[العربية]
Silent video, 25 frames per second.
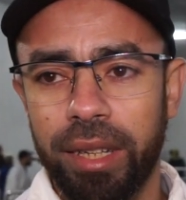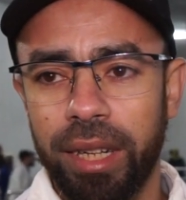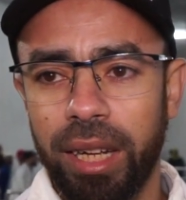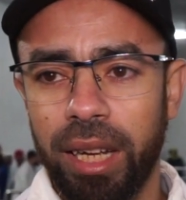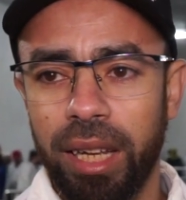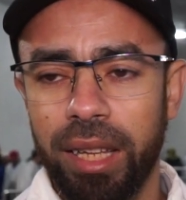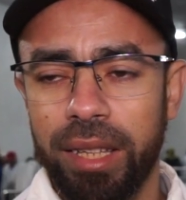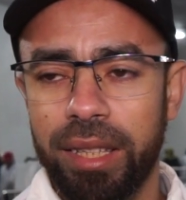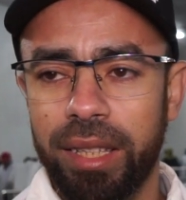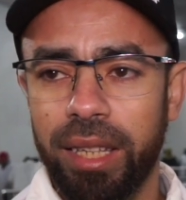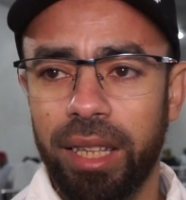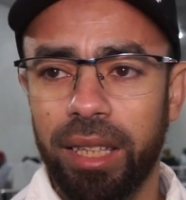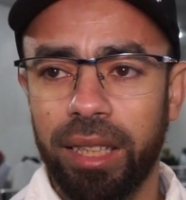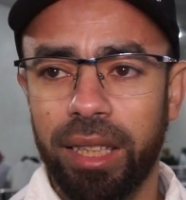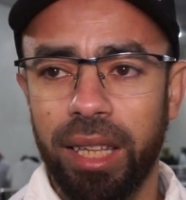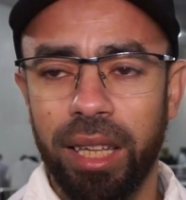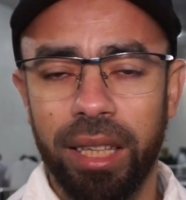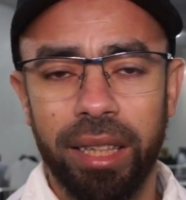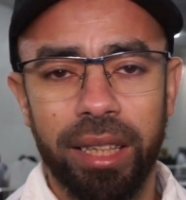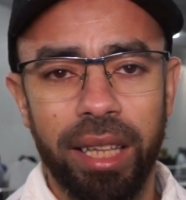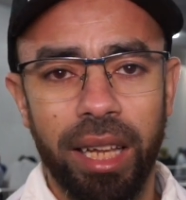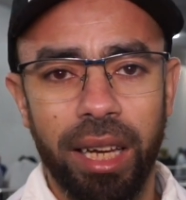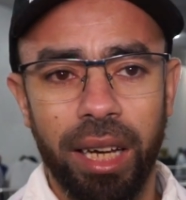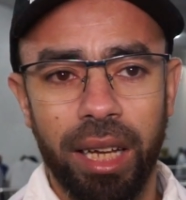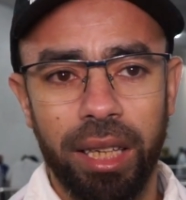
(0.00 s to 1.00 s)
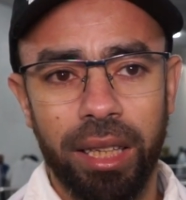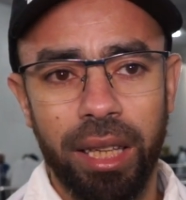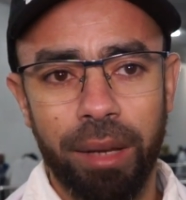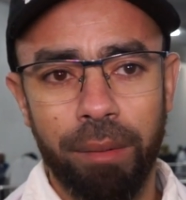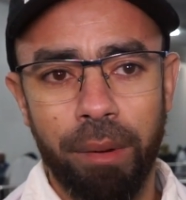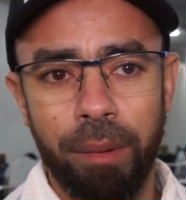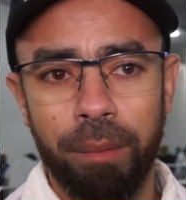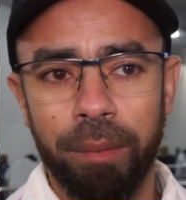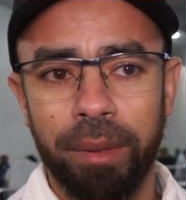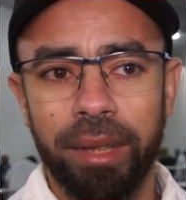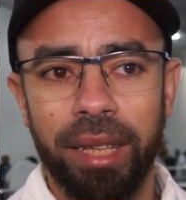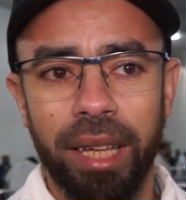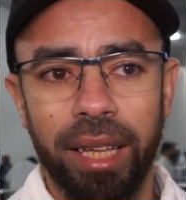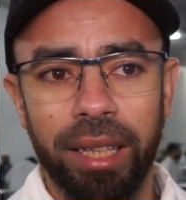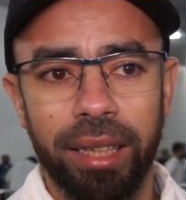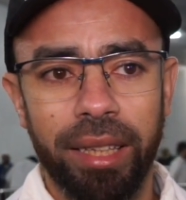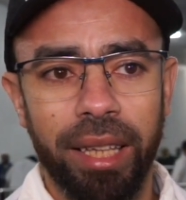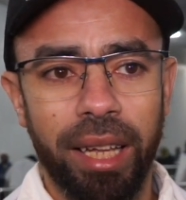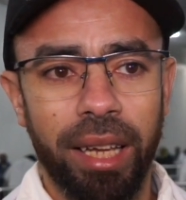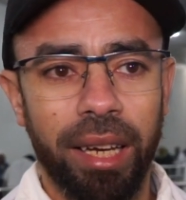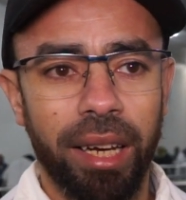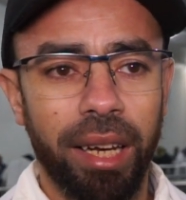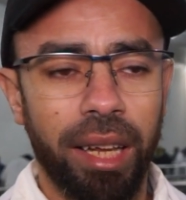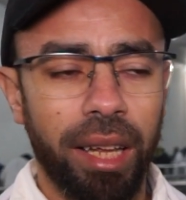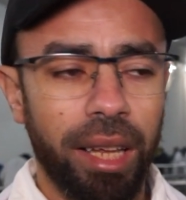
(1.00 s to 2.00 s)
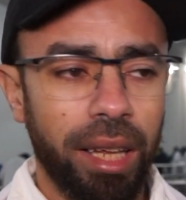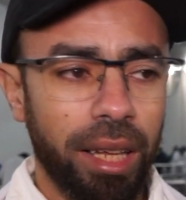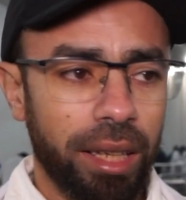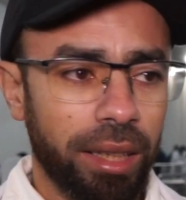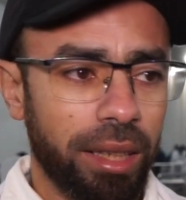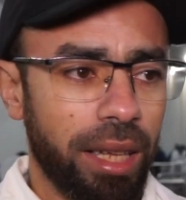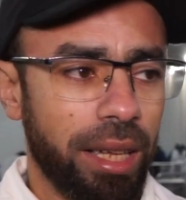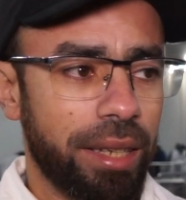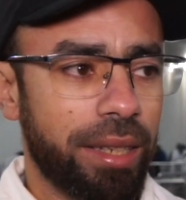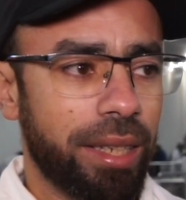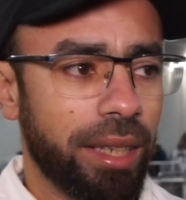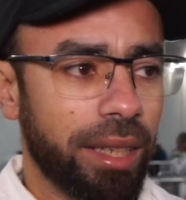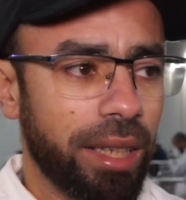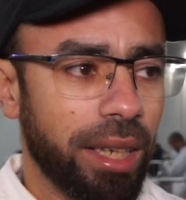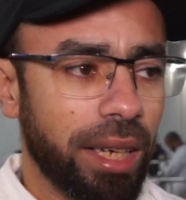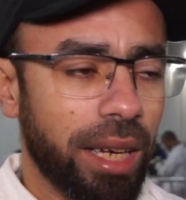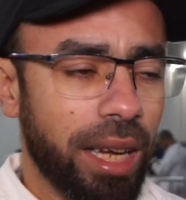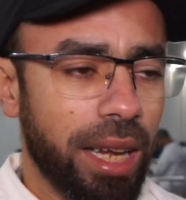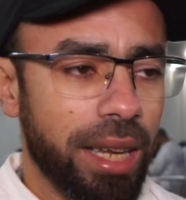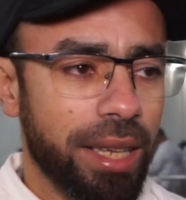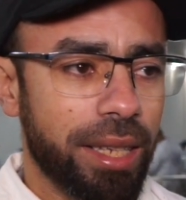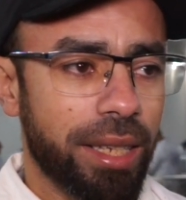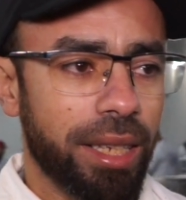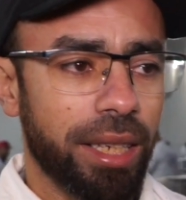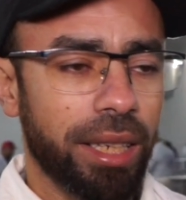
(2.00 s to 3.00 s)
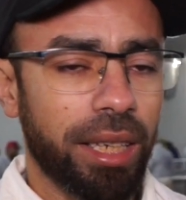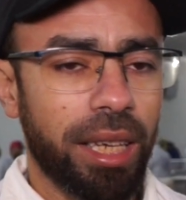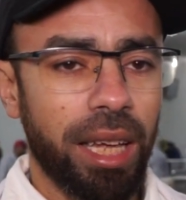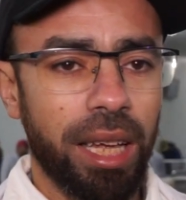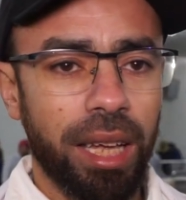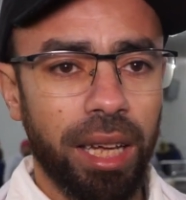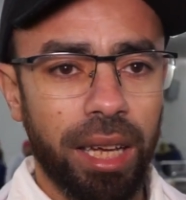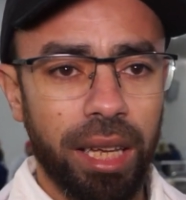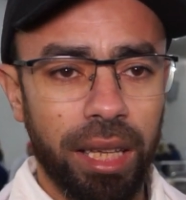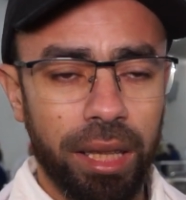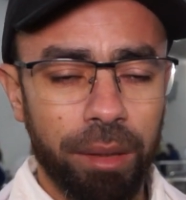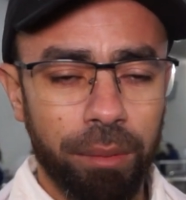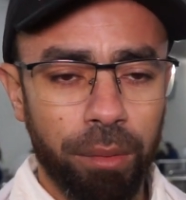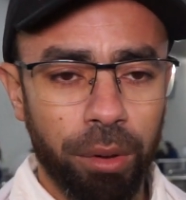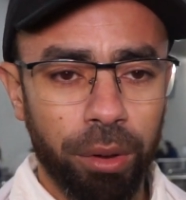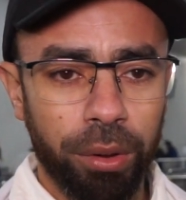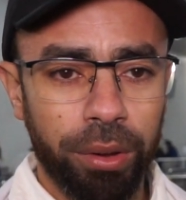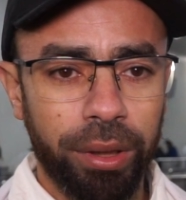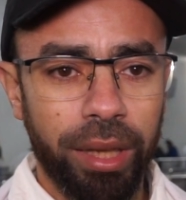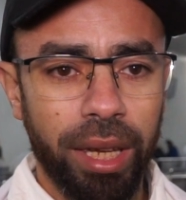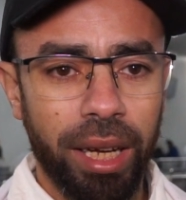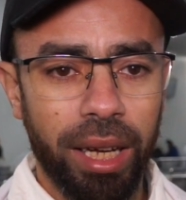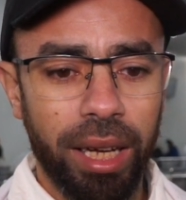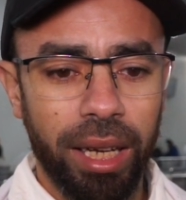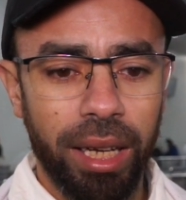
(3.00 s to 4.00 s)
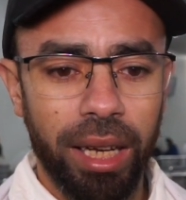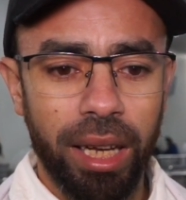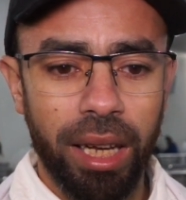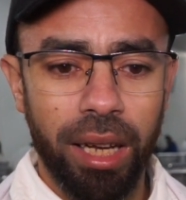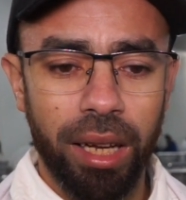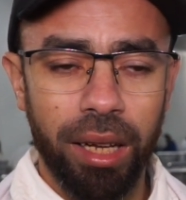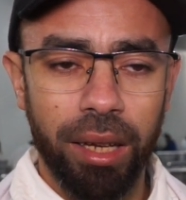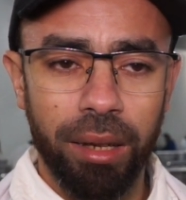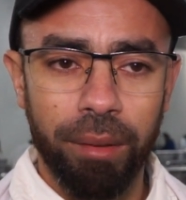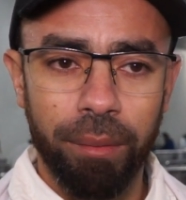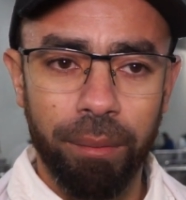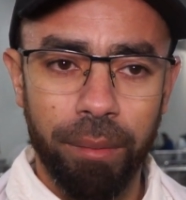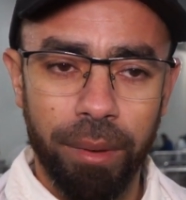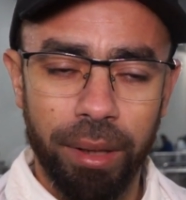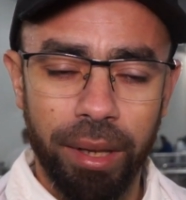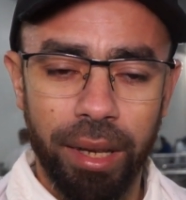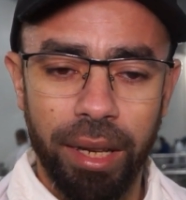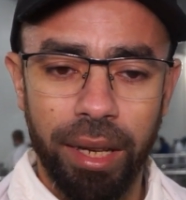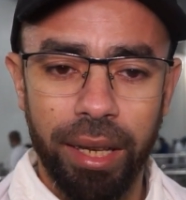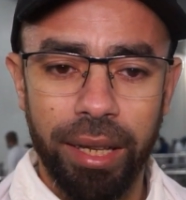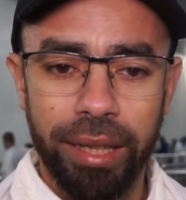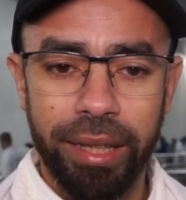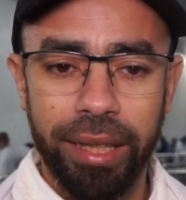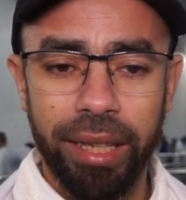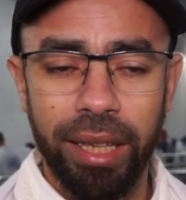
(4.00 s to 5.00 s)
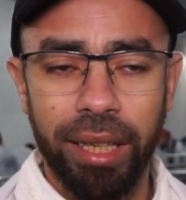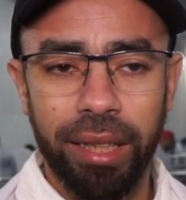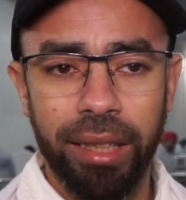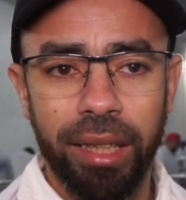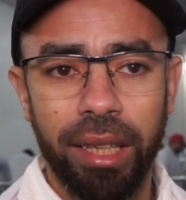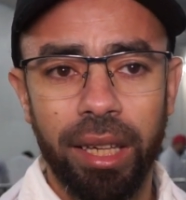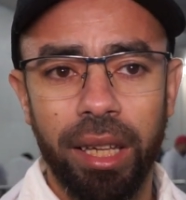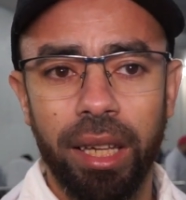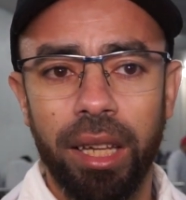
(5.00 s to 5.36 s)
رحله الصيد كنطلق دابا من طنطا حتى سيدي الغازي كيخدموا الداخله لتحت